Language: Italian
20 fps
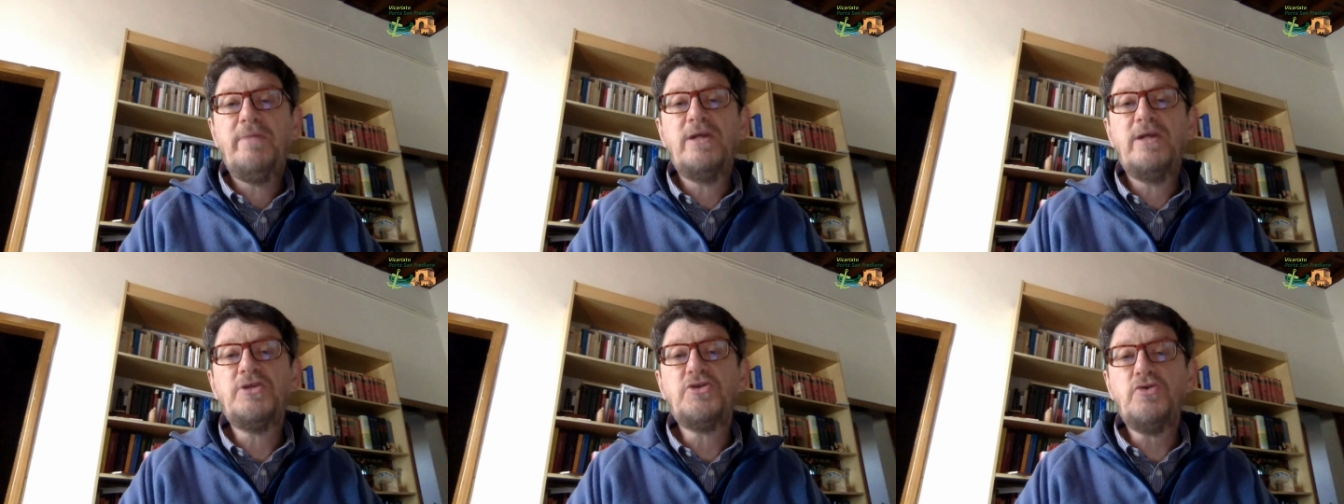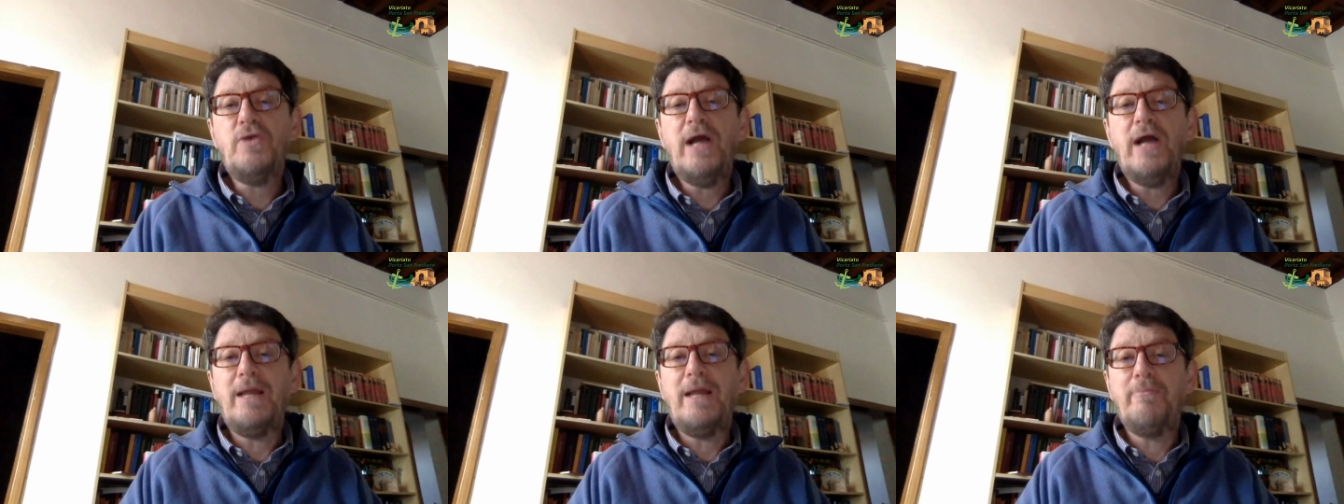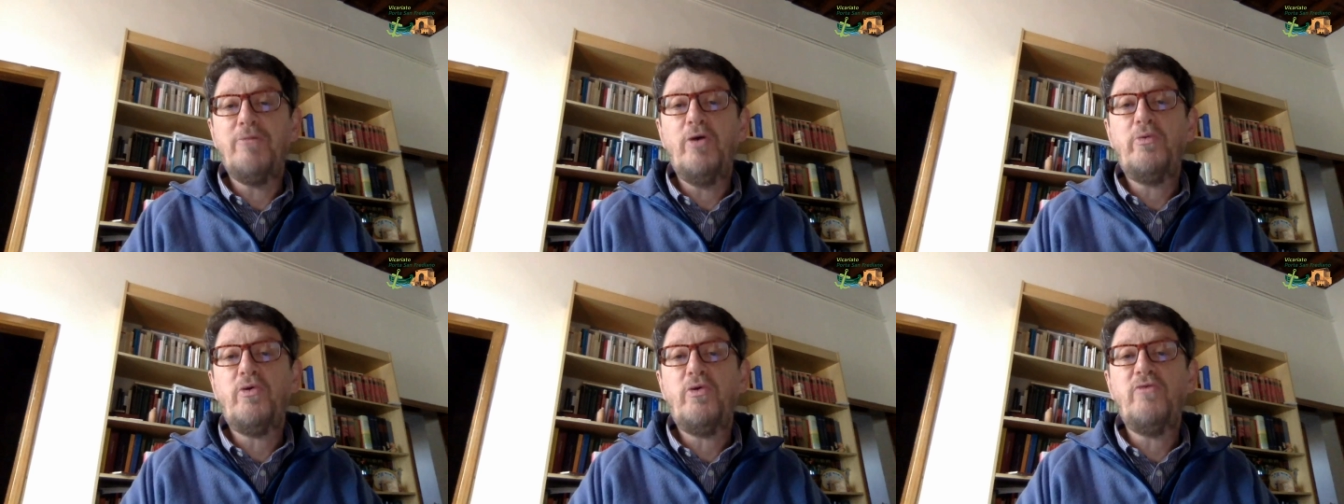
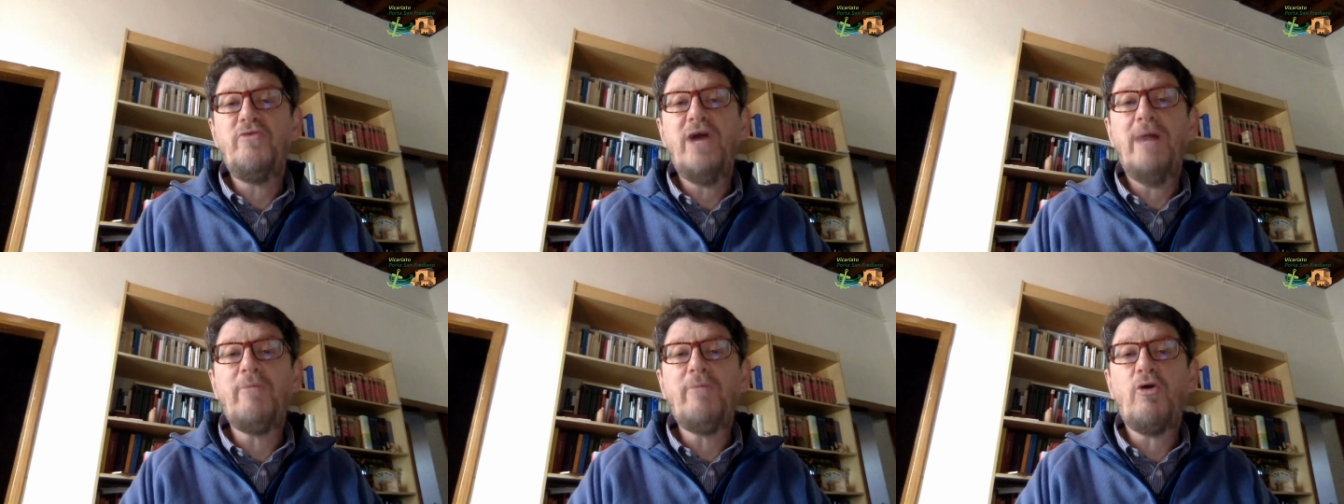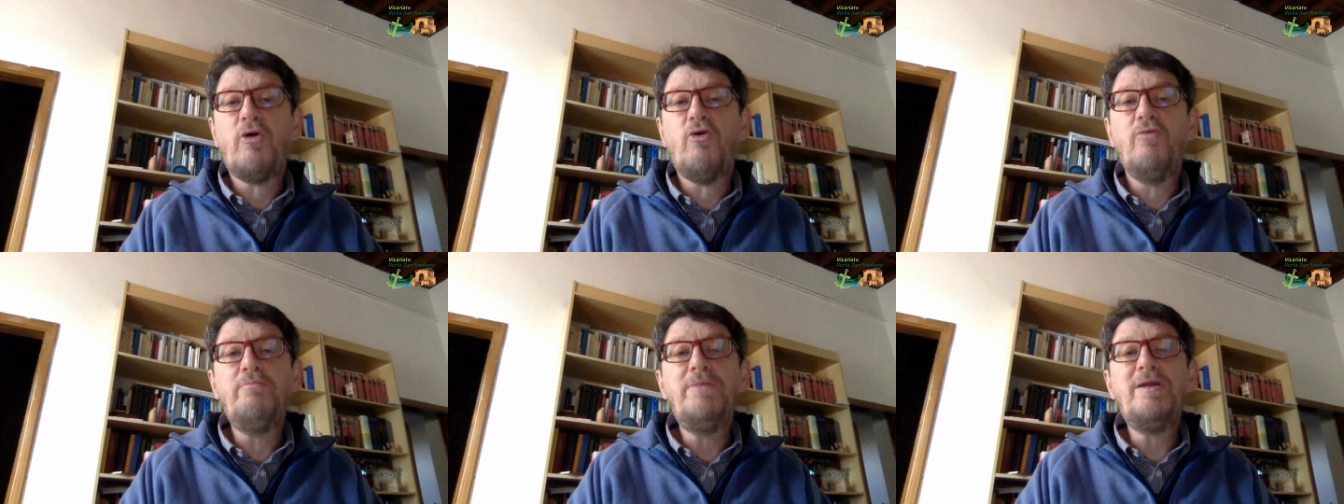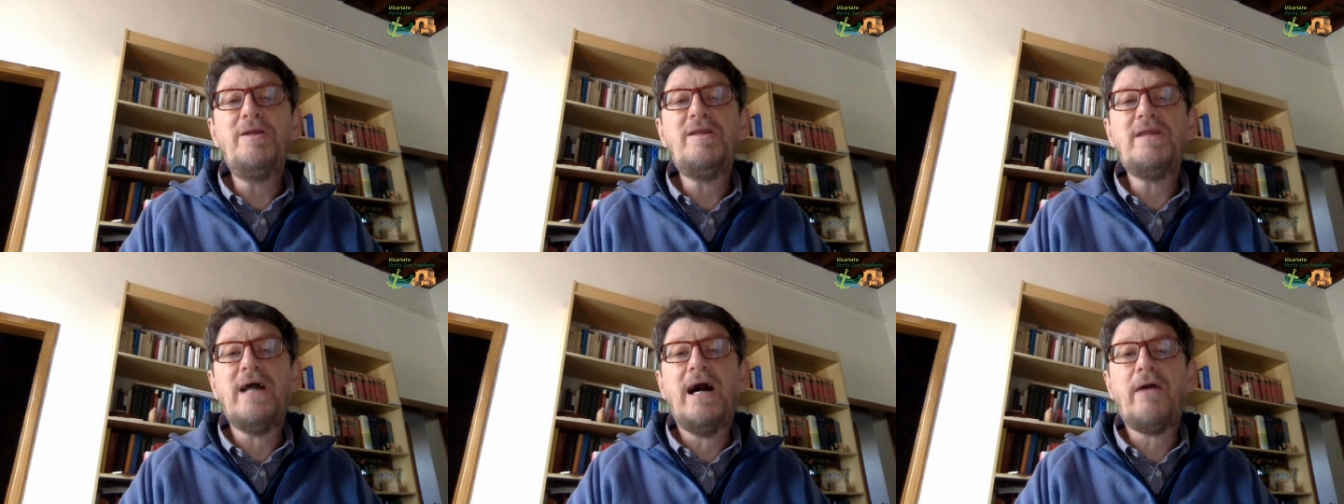personale, poi proviamo a
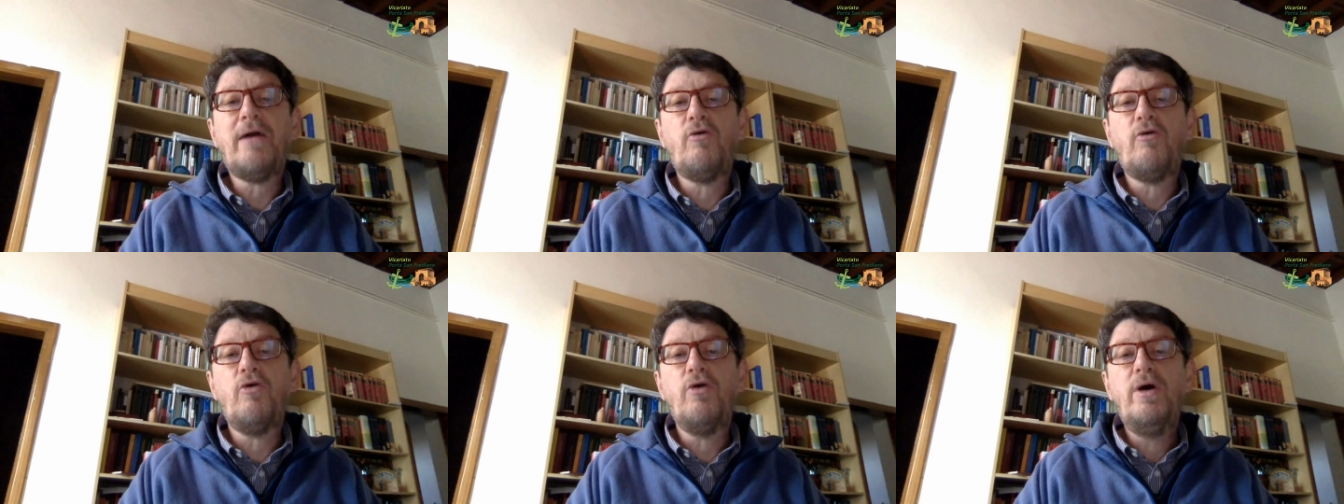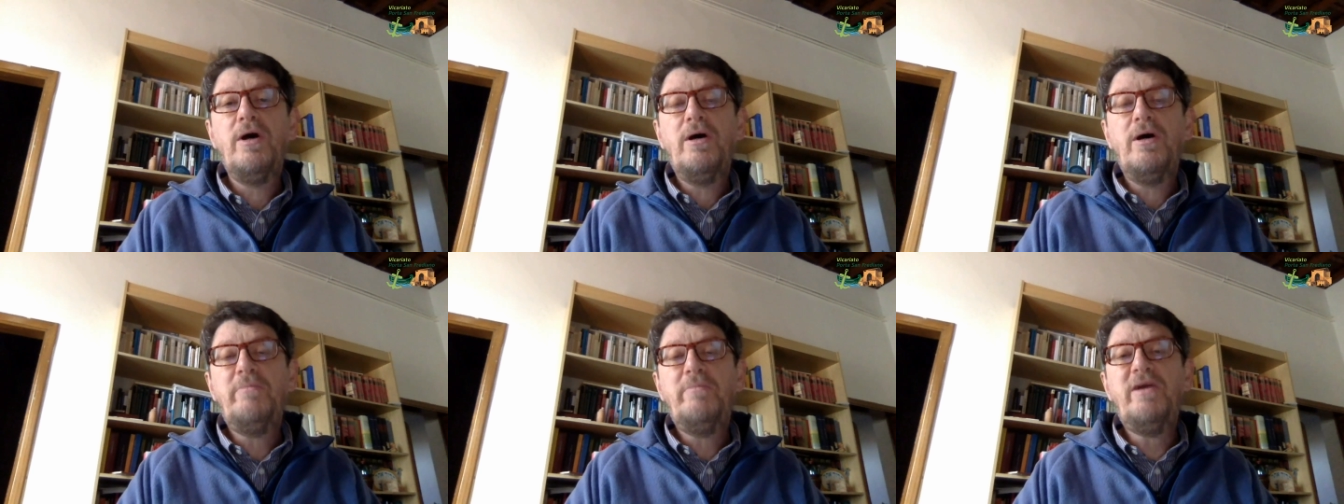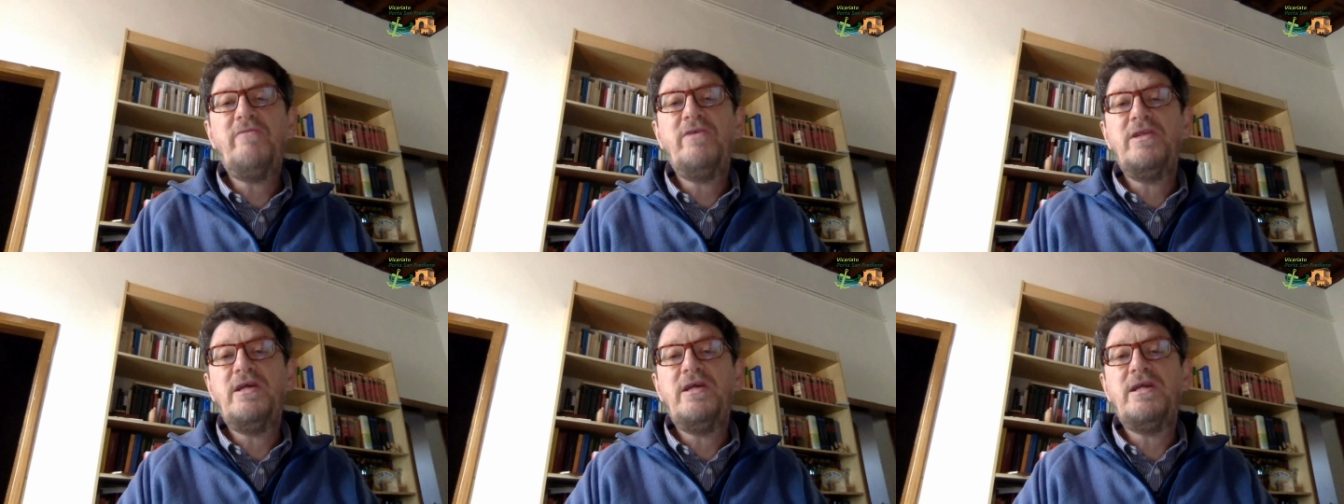commentarlo
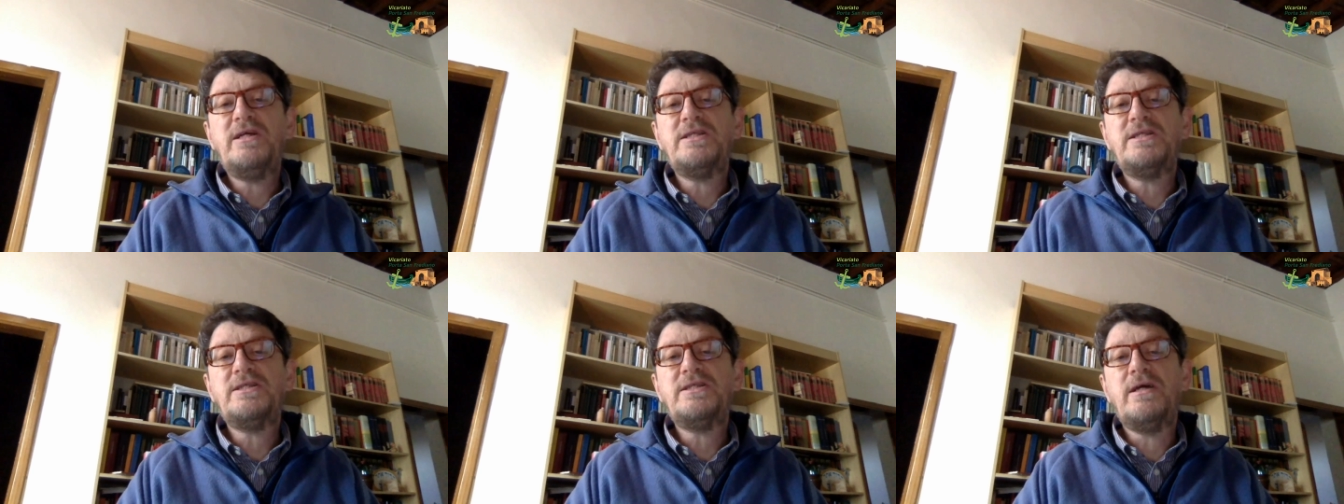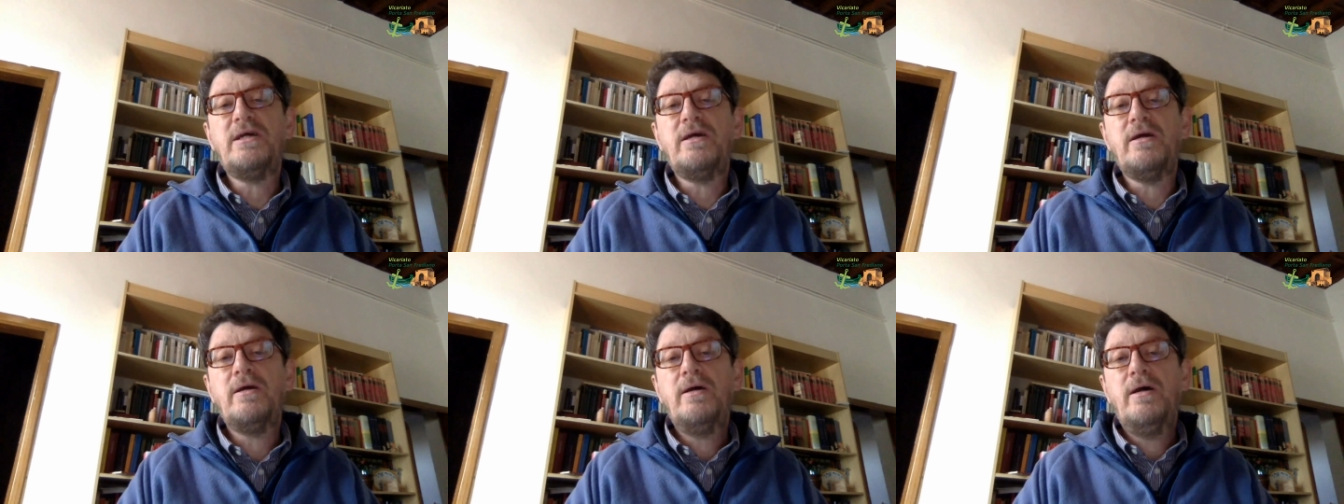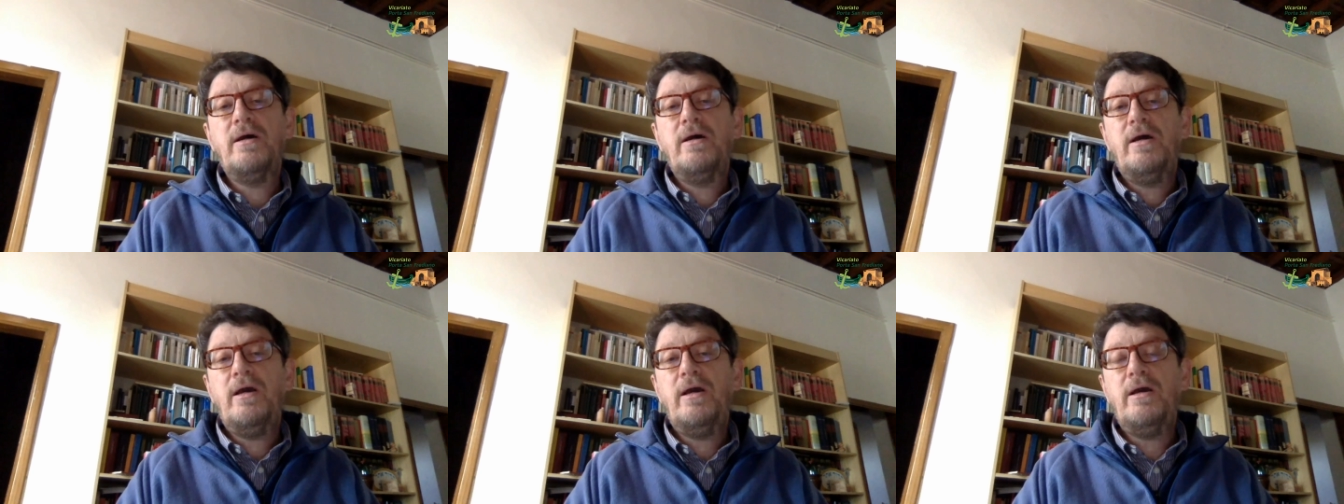per vedere se
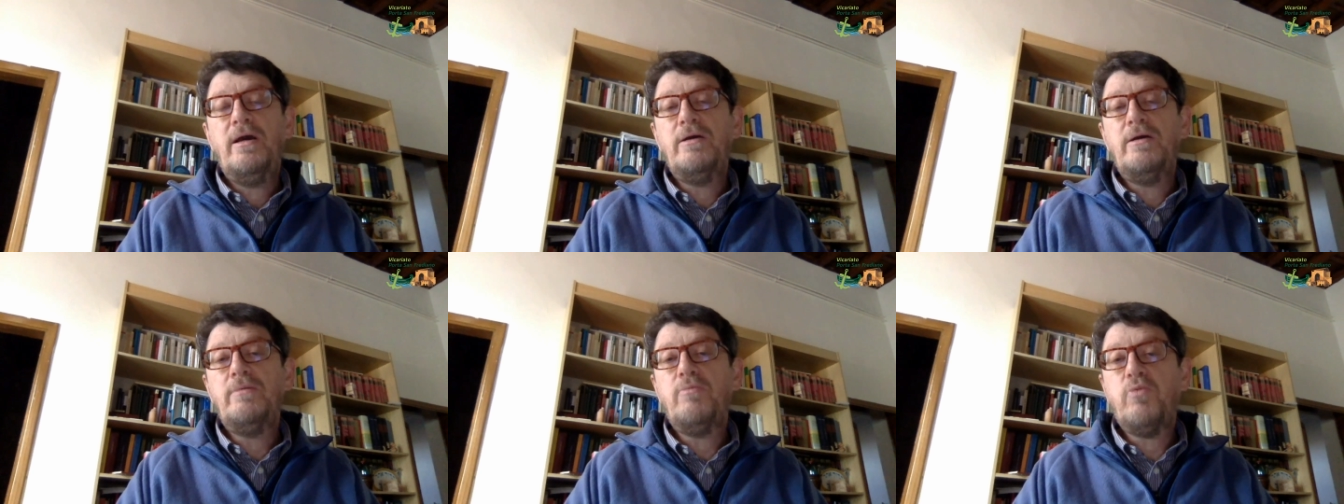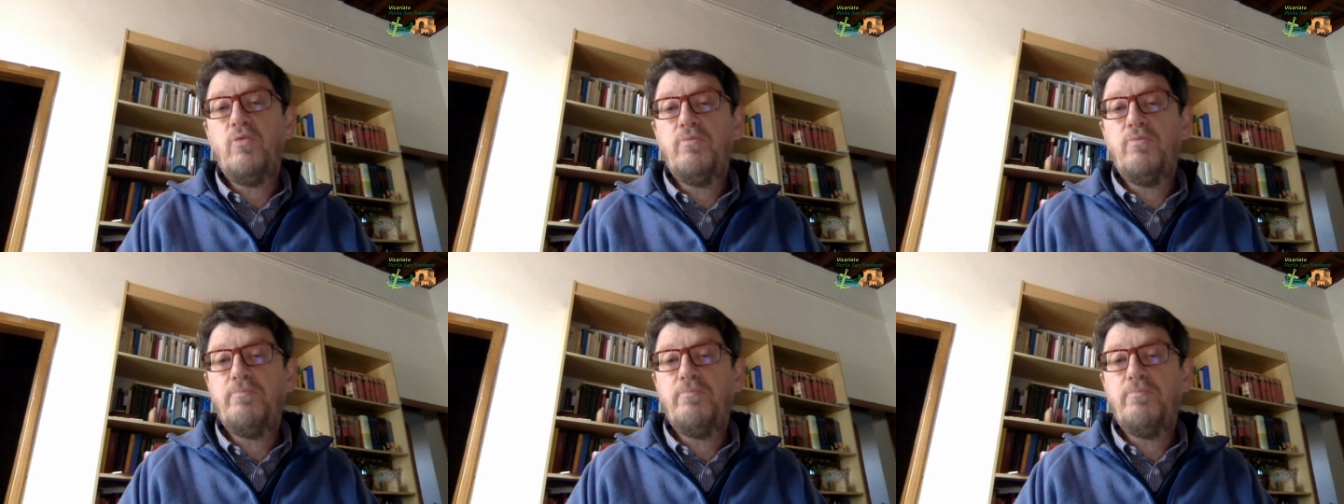eh,